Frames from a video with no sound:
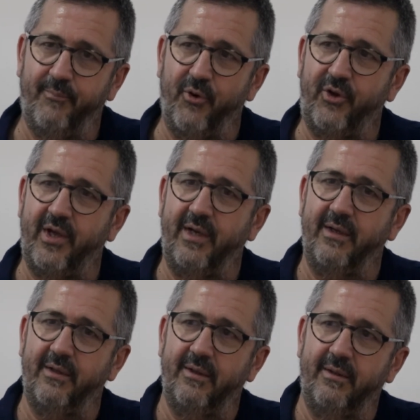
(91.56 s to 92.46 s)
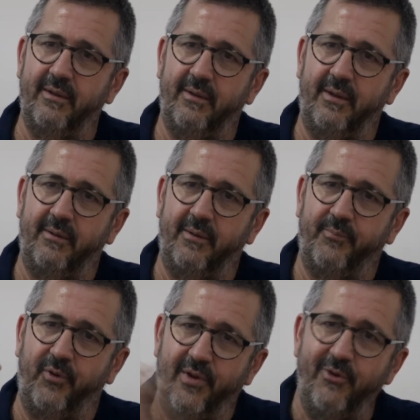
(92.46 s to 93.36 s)
Porque
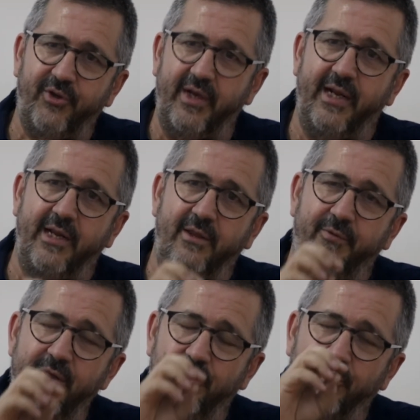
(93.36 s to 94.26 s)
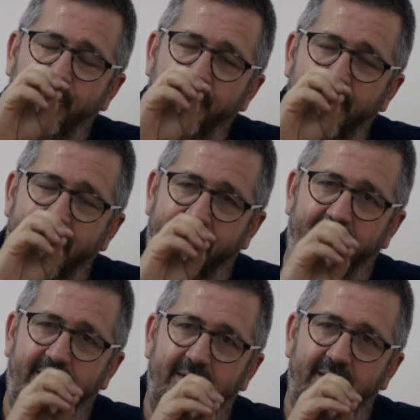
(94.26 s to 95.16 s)
podemos tener edificios que sean
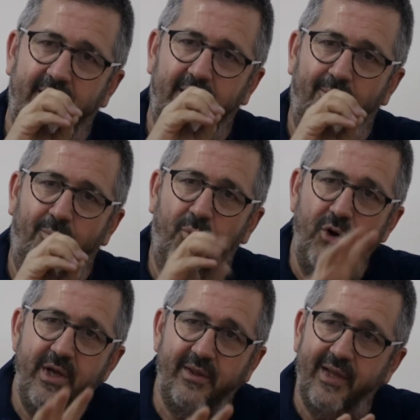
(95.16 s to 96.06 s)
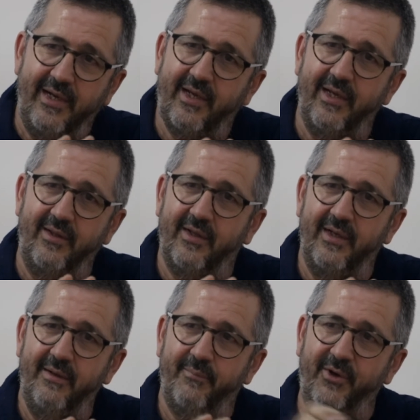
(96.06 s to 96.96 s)
muy
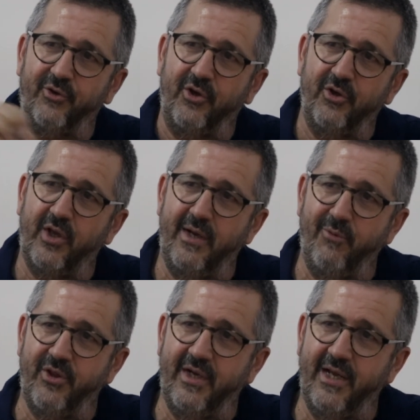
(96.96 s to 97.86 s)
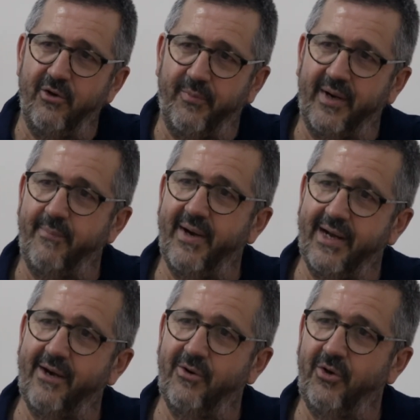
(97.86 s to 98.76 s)
inteligentes, pero si no tenemos dinero para
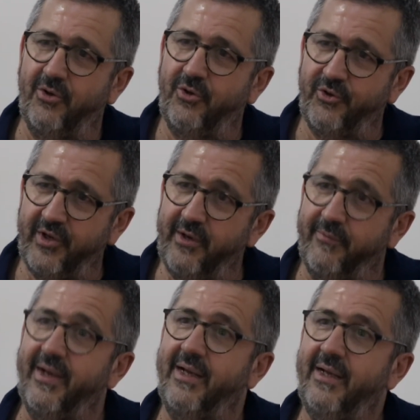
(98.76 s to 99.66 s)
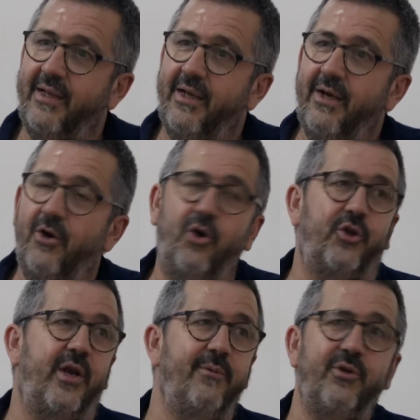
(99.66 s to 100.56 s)
pagarlo, no sirve. O
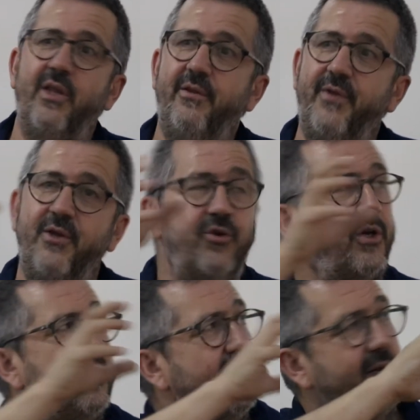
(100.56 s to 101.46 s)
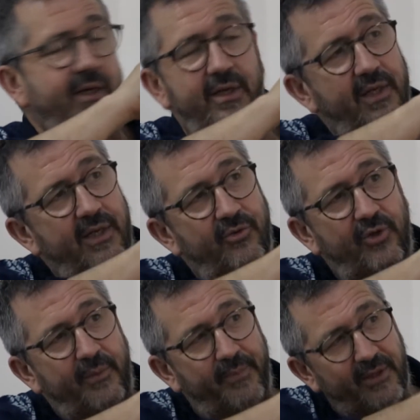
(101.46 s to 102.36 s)
tenemos edificios que tienen
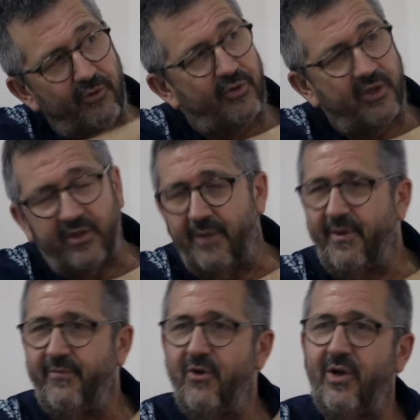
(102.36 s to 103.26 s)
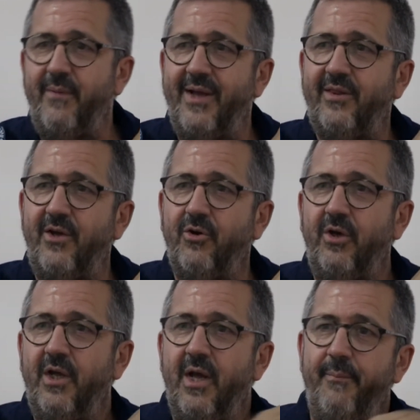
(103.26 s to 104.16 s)
estupendos sistemas bioclimáticos,
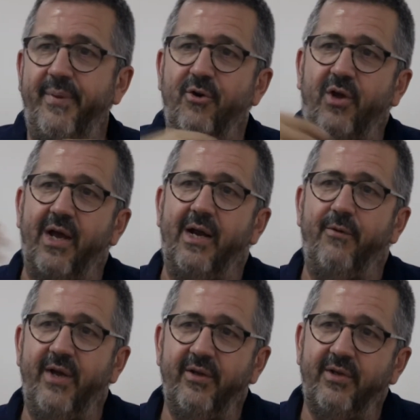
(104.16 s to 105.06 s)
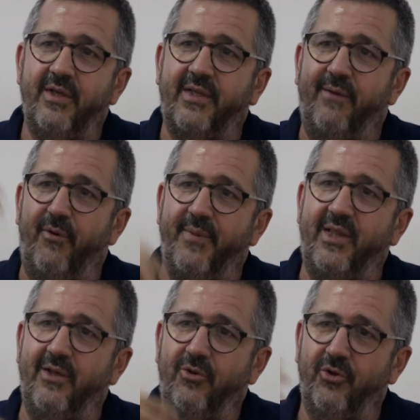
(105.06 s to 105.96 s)
pero que a la vez estamos
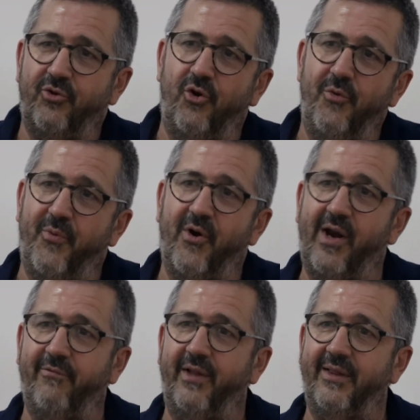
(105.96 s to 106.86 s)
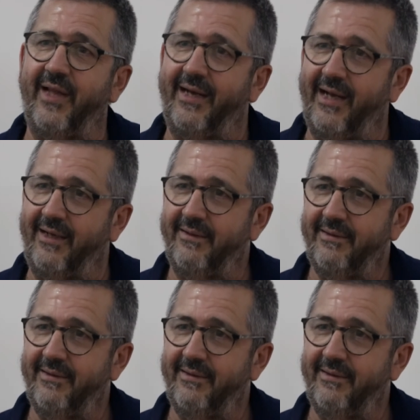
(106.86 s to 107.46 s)
metiendo sol por las ventanas,